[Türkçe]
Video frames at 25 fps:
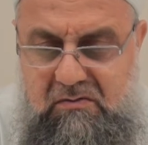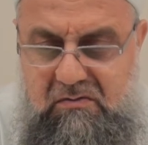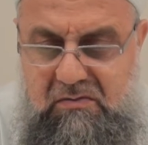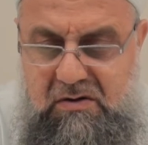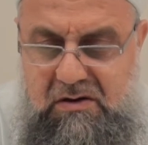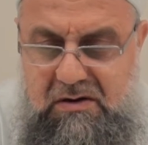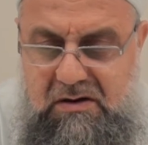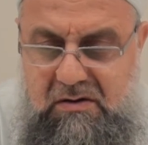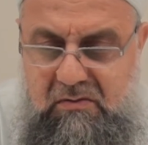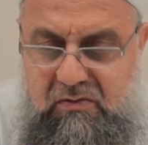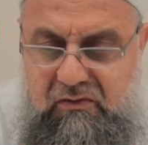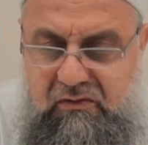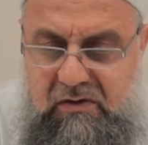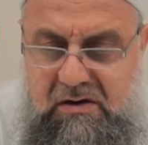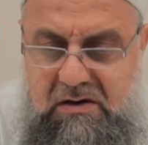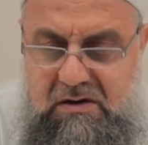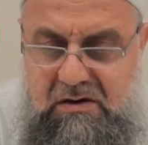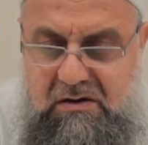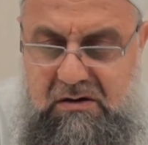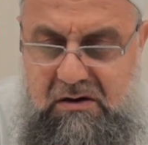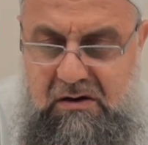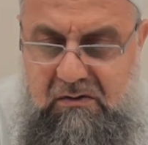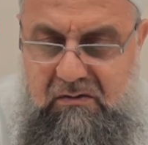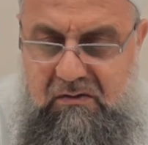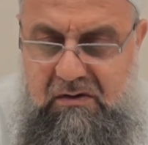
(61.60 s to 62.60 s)
Biz de bu
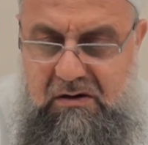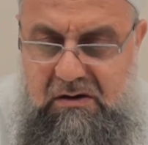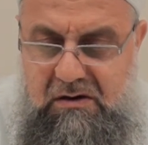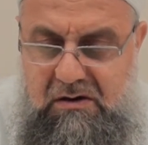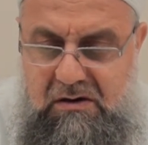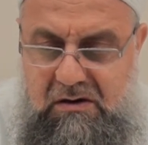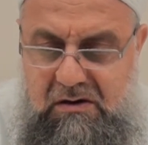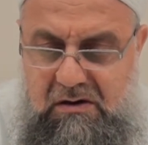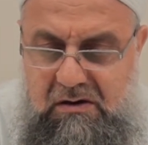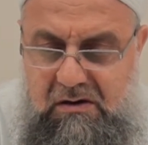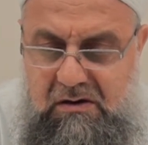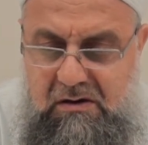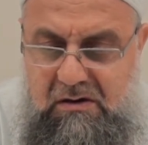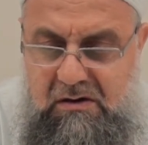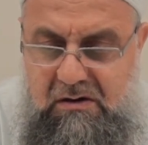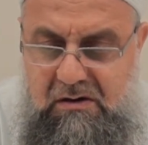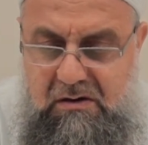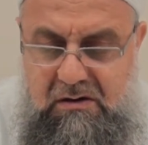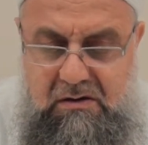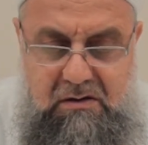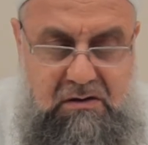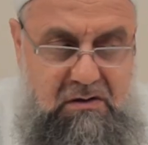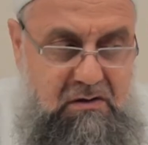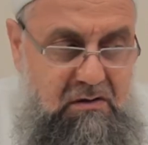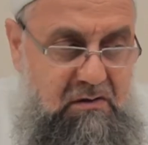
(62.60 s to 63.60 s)
faslı evvelki
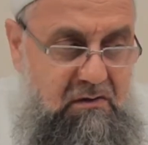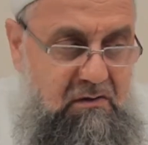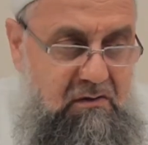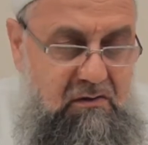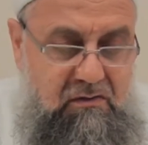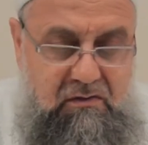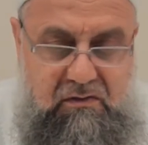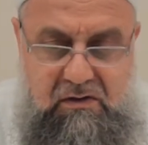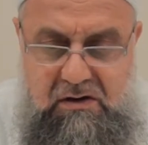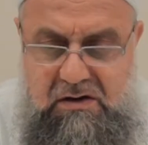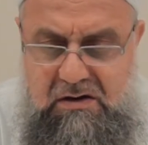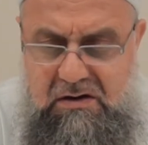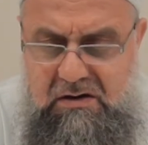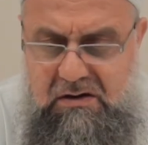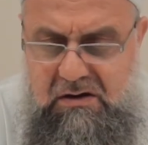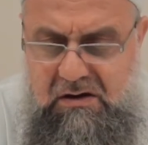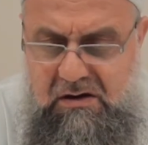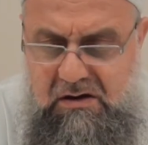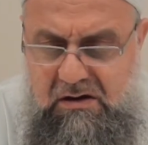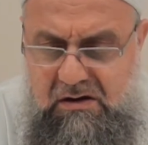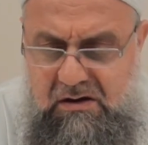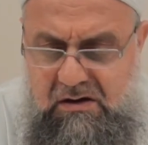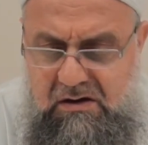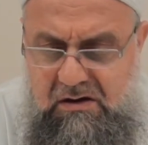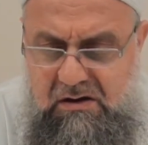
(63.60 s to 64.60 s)

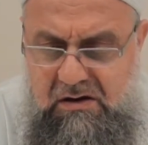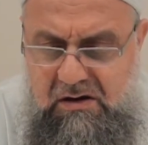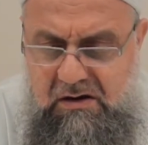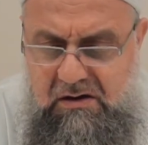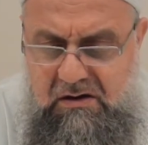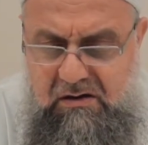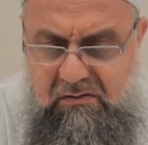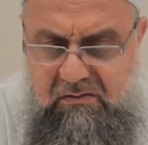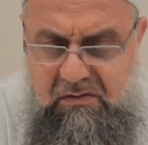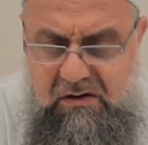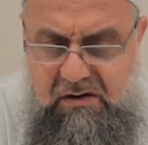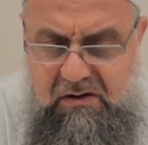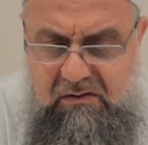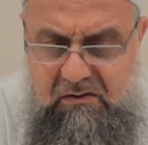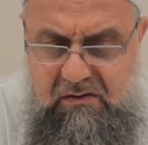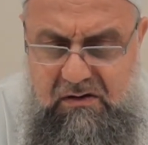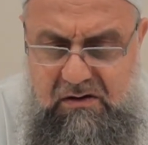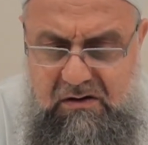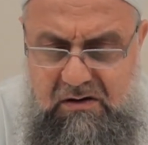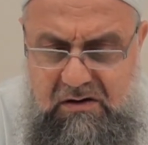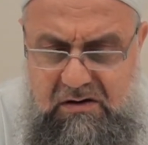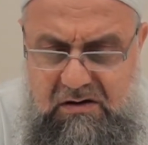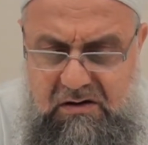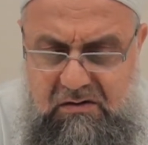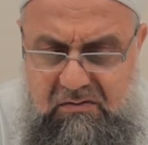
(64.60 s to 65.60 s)
fasla eklemeyi ve
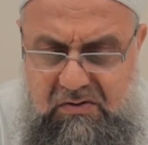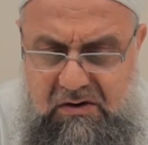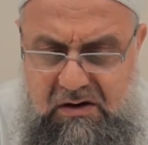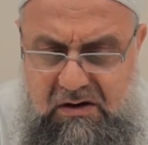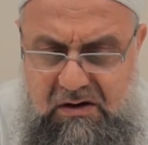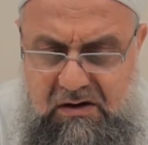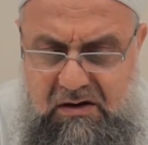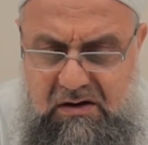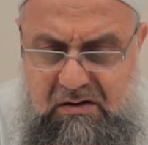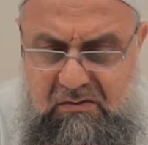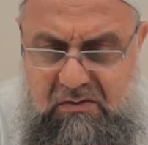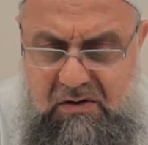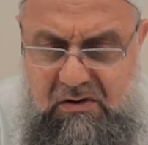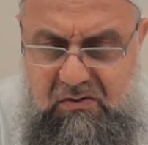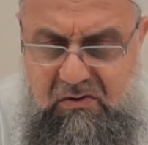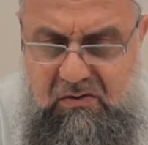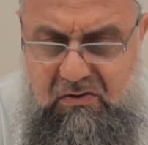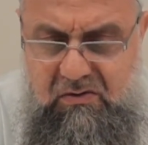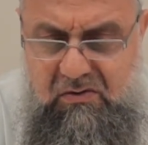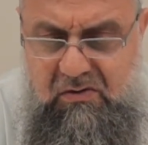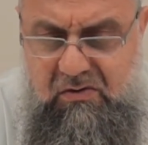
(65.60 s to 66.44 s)
ikisini bir araya eklemeyi uygun